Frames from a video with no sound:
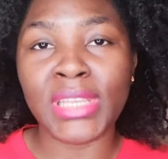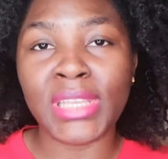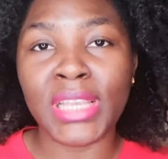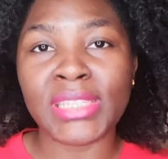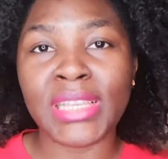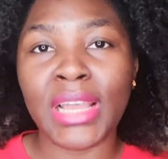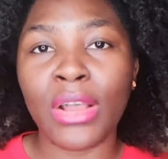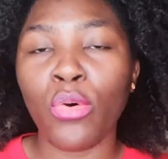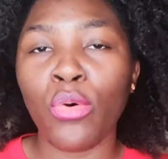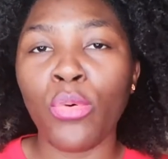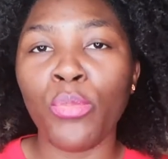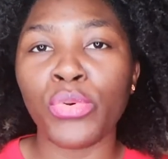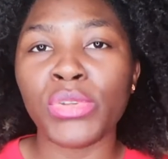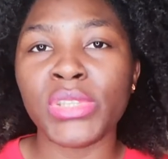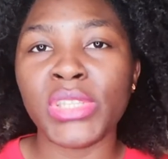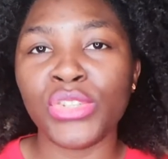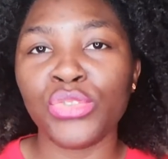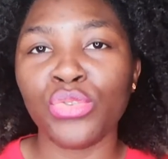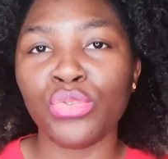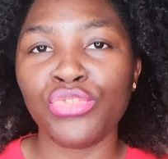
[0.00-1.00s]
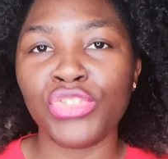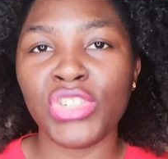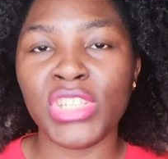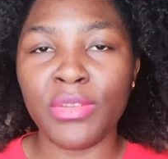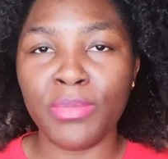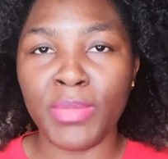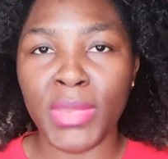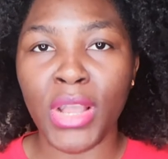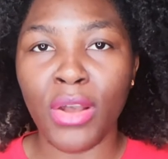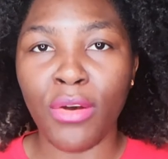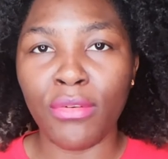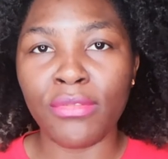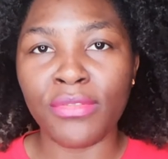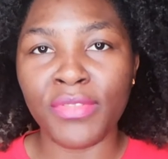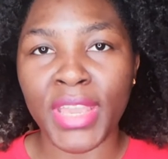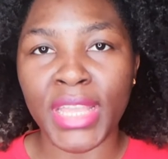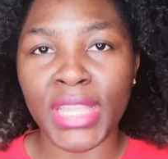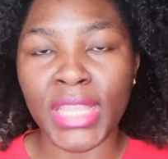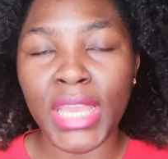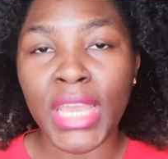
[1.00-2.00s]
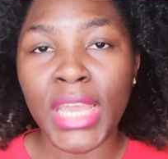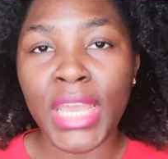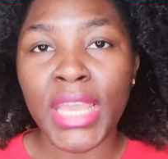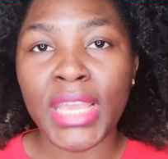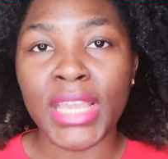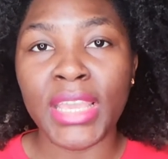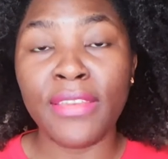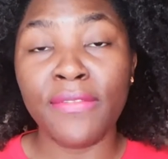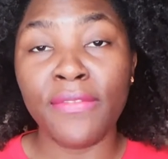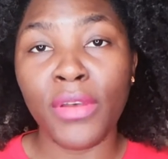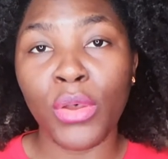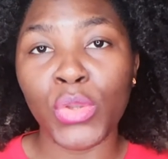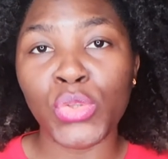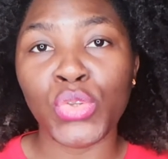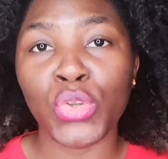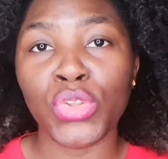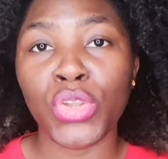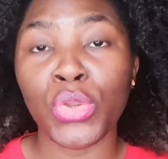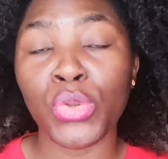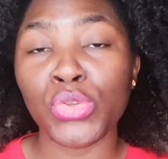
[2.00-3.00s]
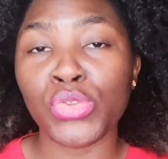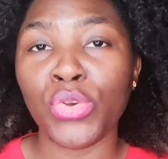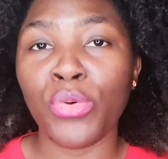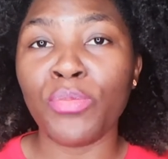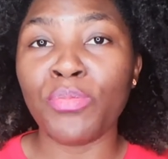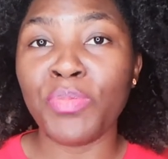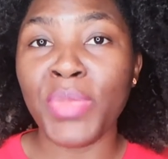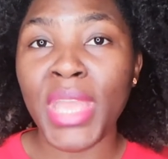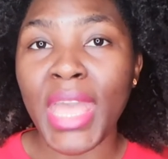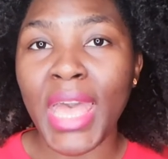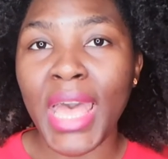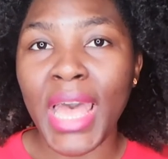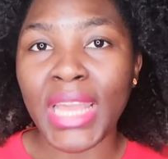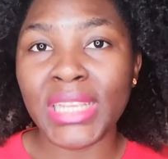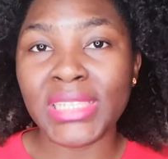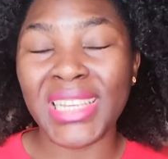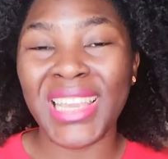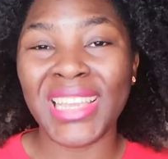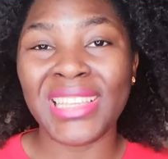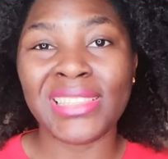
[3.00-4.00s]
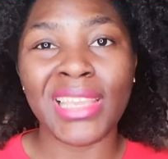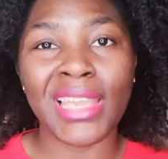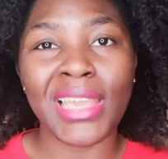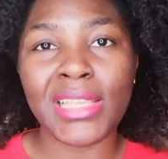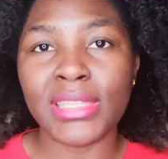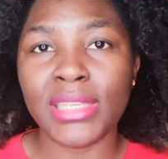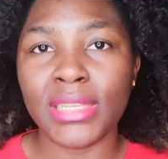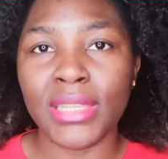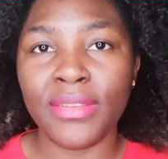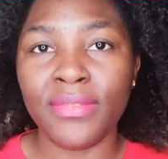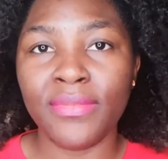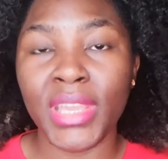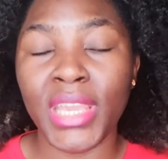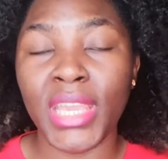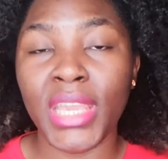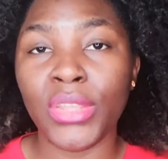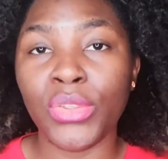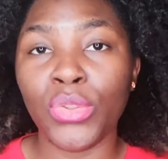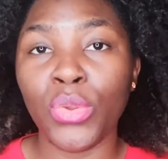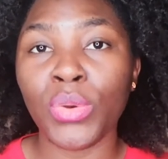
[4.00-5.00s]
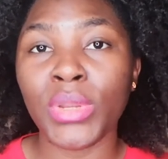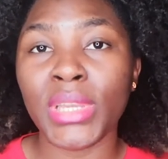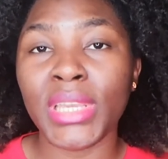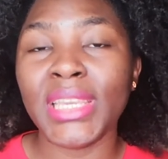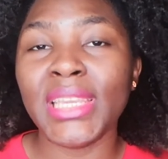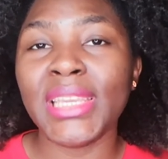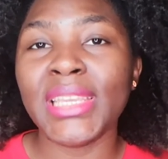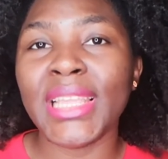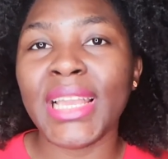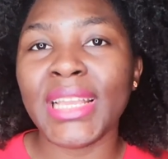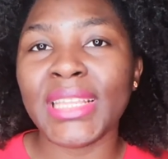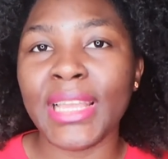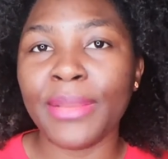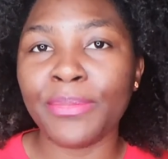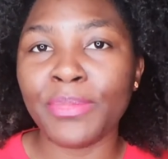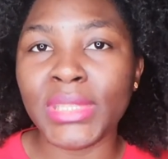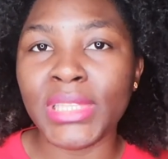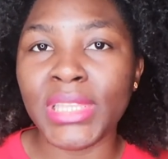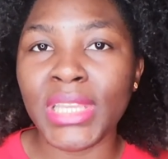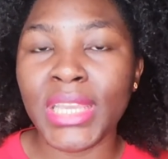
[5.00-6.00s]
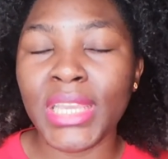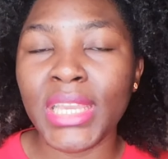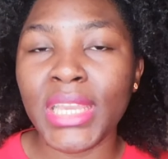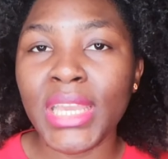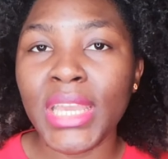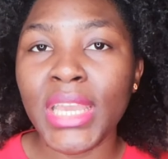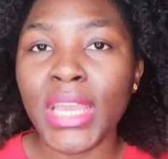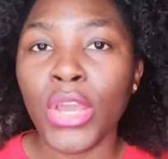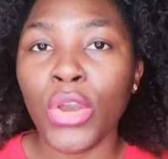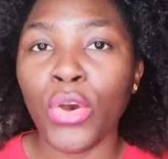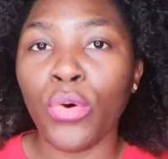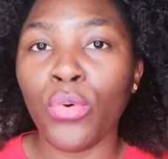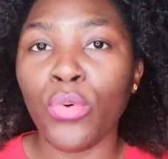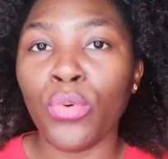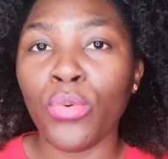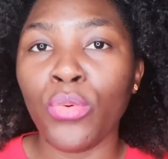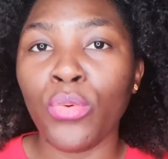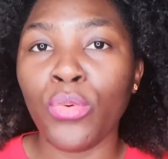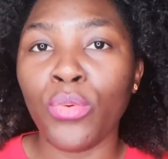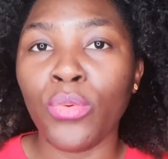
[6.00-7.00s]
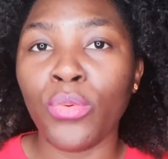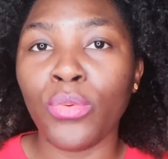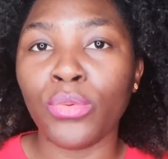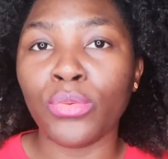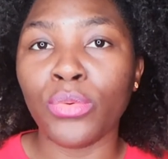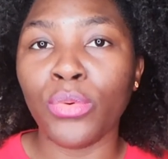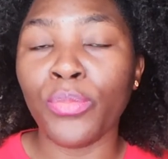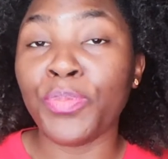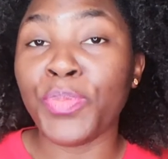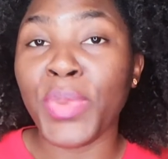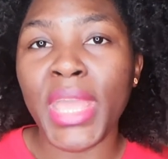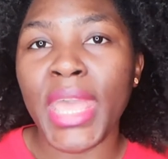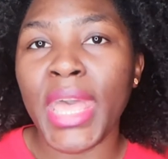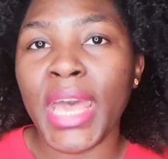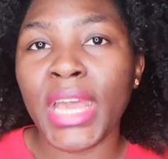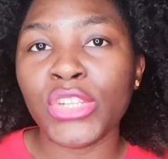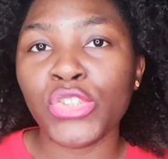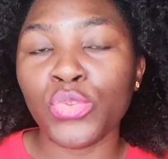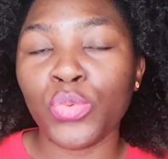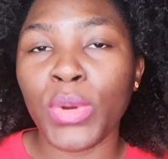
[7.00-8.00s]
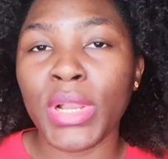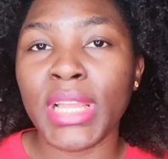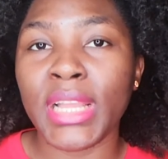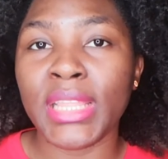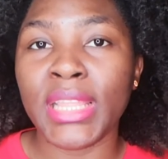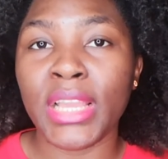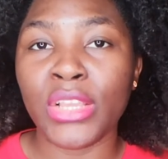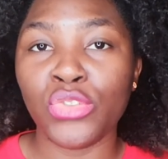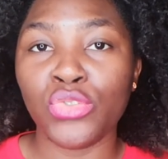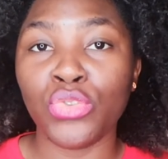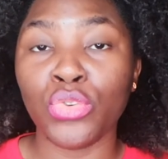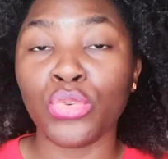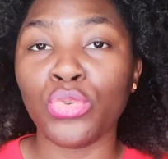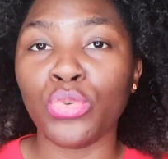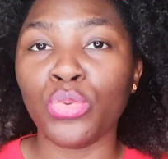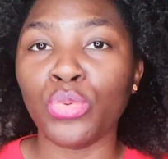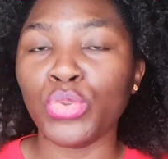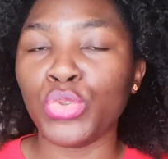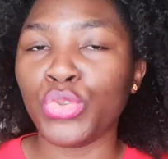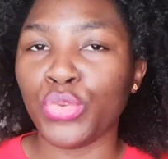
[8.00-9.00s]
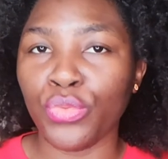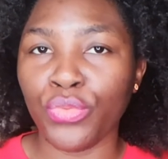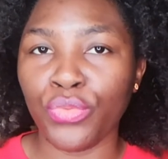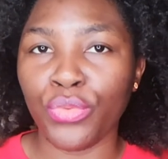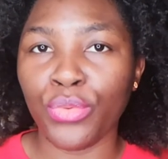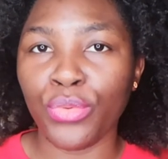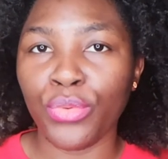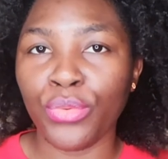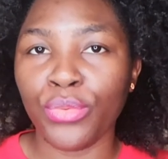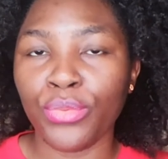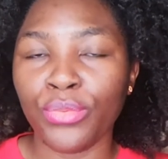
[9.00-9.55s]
C'est sa composition chimique en fait qui fait en sorte que son pH est très élevé et donc inadapté au, pH ou à la nature de nos cheveux.